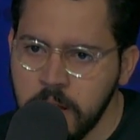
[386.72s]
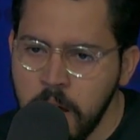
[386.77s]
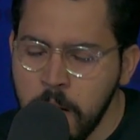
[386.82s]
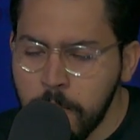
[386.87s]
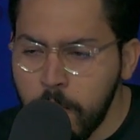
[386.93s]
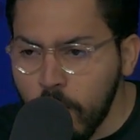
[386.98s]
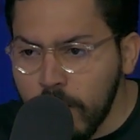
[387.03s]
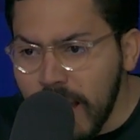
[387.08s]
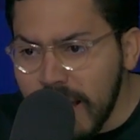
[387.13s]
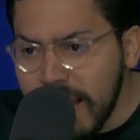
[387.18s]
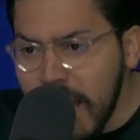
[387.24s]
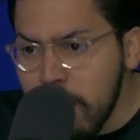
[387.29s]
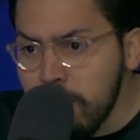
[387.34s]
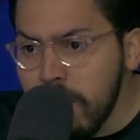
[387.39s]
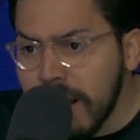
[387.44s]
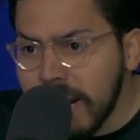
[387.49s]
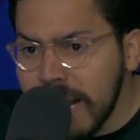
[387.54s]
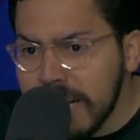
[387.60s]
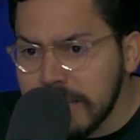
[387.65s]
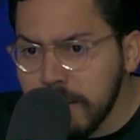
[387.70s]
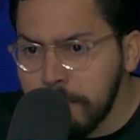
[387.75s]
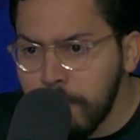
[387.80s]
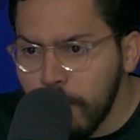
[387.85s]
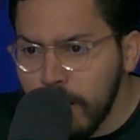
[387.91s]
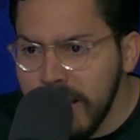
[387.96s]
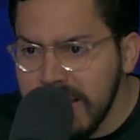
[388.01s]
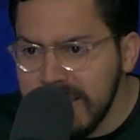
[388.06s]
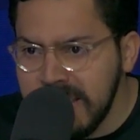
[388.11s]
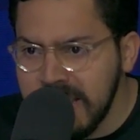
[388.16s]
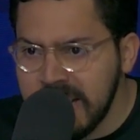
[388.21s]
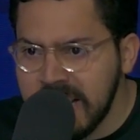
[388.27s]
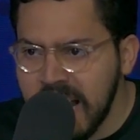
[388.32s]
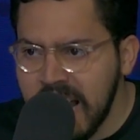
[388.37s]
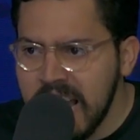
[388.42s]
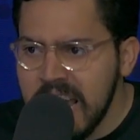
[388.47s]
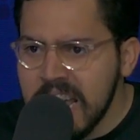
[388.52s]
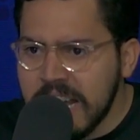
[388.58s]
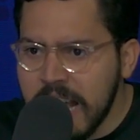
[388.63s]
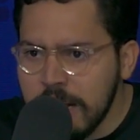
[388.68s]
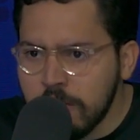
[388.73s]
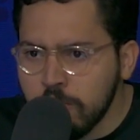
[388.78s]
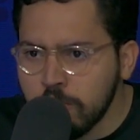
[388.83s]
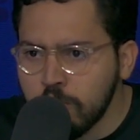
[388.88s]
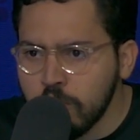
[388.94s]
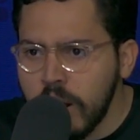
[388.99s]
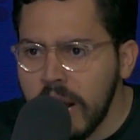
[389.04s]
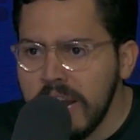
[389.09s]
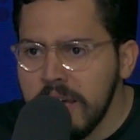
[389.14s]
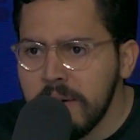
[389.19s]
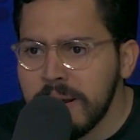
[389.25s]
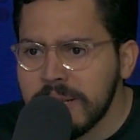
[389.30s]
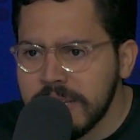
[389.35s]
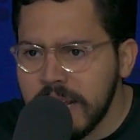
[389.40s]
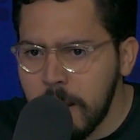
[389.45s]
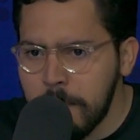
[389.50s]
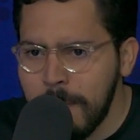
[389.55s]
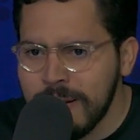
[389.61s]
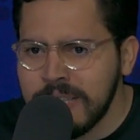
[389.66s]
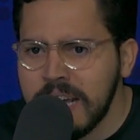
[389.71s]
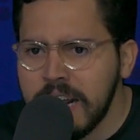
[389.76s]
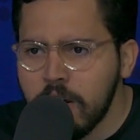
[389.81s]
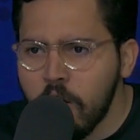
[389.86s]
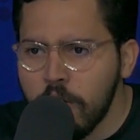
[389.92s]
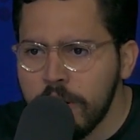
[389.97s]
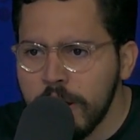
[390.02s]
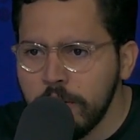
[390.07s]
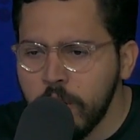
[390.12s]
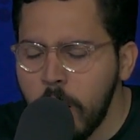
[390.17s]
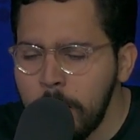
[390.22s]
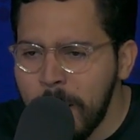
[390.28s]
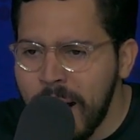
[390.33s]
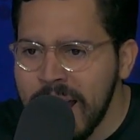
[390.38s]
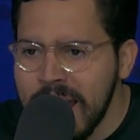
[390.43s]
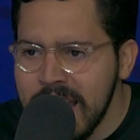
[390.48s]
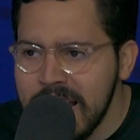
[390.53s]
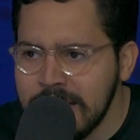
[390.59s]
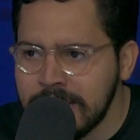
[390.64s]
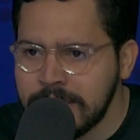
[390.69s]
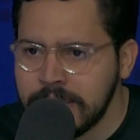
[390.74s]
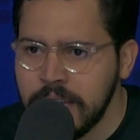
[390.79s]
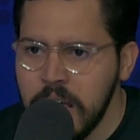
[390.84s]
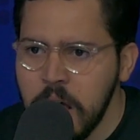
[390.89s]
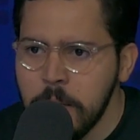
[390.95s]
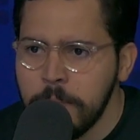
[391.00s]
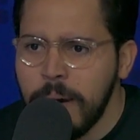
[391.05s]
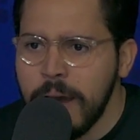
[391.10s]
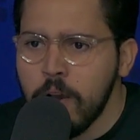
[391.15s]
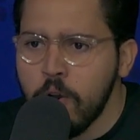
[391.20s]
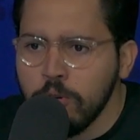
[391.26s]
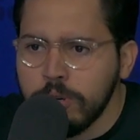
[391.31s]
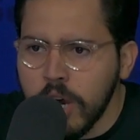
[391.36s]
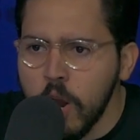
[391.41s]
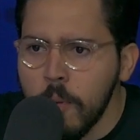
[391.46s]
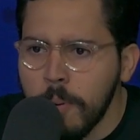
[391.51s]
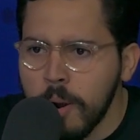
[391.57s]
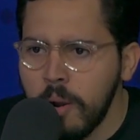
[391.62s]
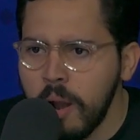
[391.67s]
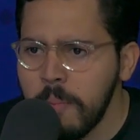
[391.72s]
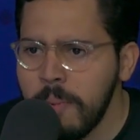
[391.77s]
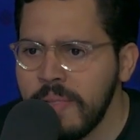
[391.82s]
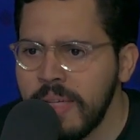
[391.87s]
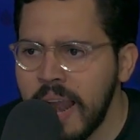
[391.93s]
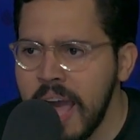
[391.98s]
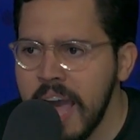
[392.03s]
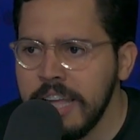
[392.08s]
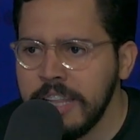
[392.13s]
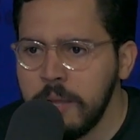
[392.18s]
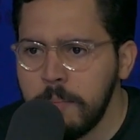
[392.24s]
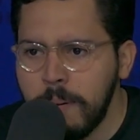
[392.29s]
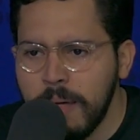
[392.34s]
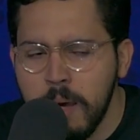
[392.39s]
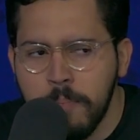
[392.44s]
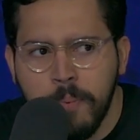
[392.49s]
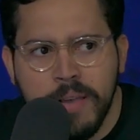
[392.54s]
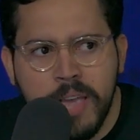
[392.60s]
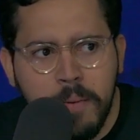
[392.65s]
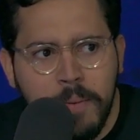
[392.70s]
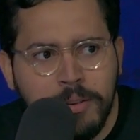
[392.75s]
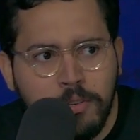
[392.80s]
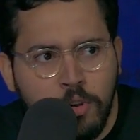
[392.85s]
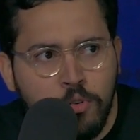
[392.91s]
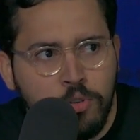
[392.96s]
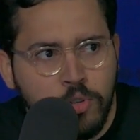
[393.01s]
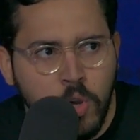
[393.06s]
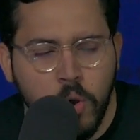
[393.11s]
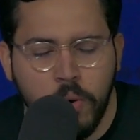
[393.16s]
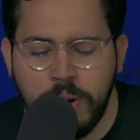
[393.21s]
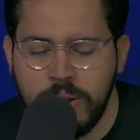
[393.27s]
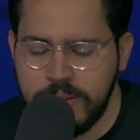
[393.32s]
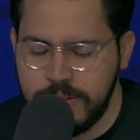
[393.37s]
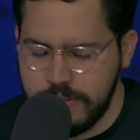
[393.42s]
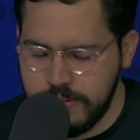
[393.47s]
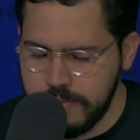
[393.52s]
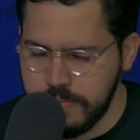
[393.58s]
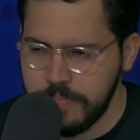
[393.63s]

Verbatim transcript: Porque aquí hay una clase política que en sus horas libres se la pasa recorriendo el país para escuchar los problemas de la gente y para después llevar soluciones.